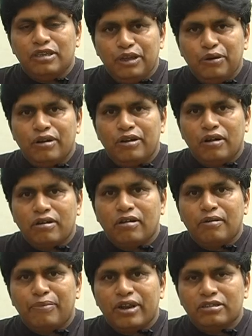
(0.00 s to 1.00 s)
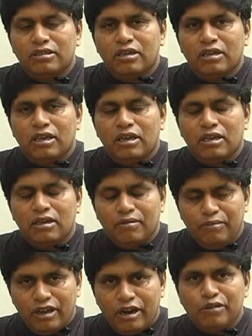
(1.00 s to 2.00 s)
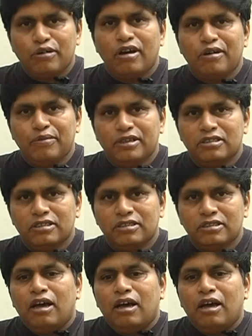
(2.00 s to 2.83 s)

సినీగో డాట్ కామ్ ప్రేక్షకులకి మీ రఘుకారు మంచి